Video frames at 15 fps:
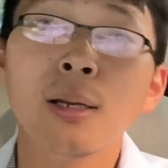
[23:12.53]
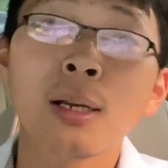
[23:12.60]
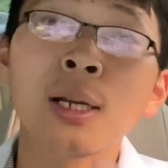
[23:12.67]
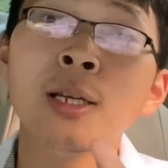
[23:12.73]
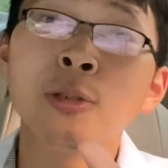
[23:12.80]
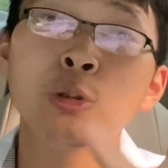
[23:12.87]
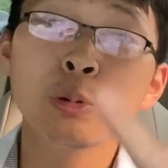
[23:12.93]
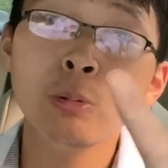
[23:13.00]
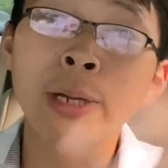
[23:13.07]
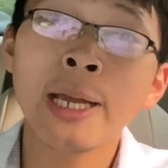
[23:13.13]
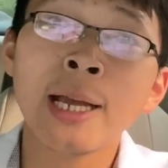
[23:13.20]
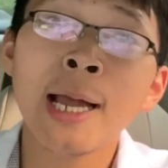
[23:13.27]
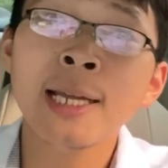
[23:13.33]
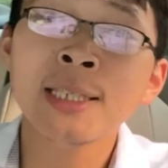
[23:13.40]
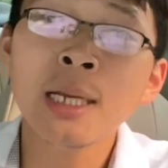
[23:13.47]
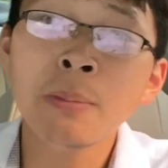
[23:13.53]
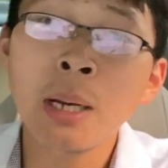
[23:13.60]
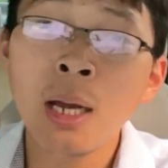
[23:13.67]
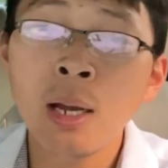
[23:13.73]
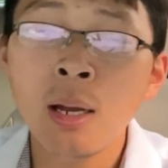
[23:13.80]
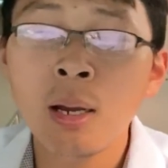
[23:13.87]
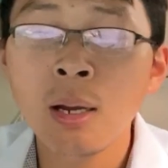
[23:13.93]
跟苏联开战
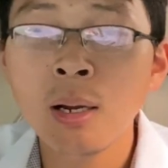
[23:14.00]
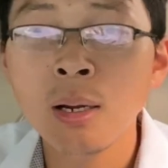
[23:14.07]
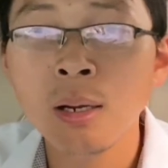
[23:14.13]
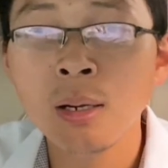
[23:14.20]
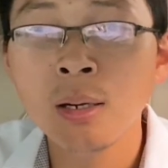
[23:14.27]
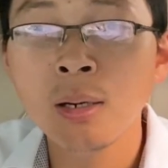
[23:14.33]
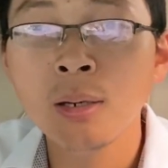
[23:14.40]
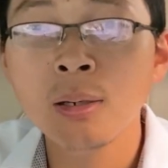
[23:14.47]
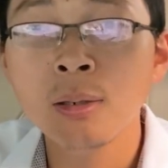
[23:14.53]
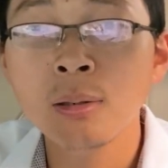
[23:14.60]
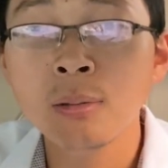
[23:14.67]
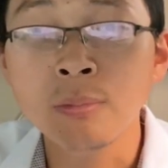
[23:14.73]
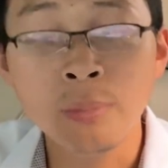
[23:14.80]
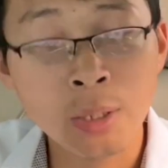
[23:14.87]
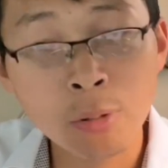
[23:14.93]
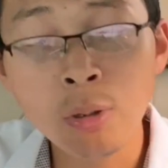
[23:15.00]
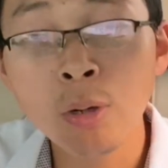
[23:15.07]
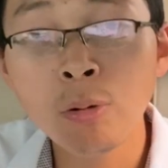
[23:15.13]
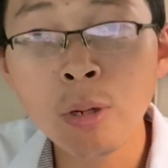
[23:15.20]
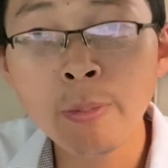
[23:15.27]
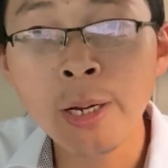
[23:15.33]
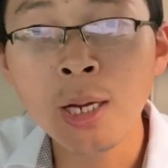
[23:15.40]
吗？美国人
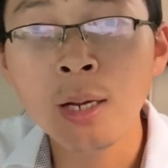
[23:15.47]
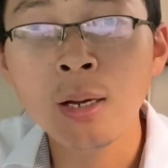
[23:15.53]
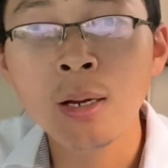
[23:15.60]
会吗？